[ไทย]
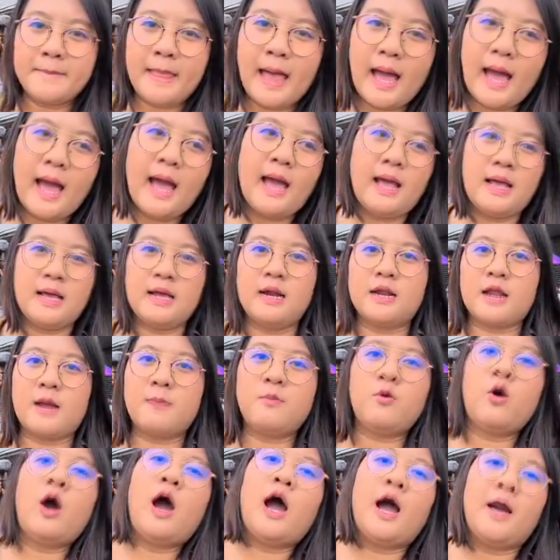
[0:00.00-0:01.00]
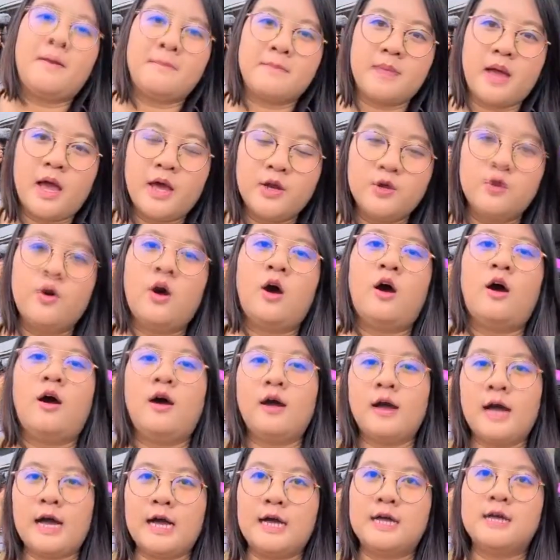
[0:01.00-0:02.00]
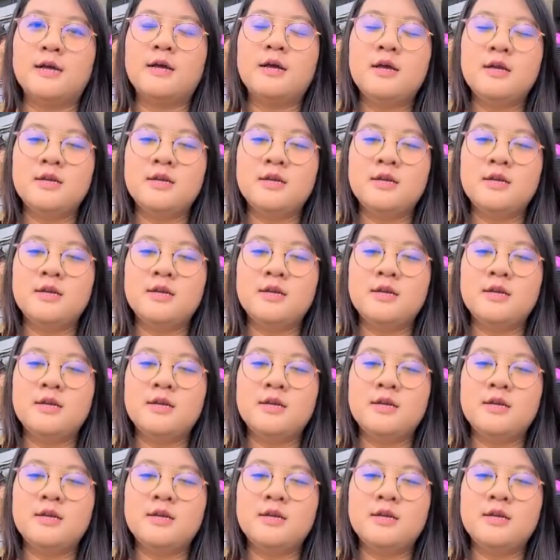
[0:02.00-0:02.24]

ได้รับความอนุเคราะห์ค่ะ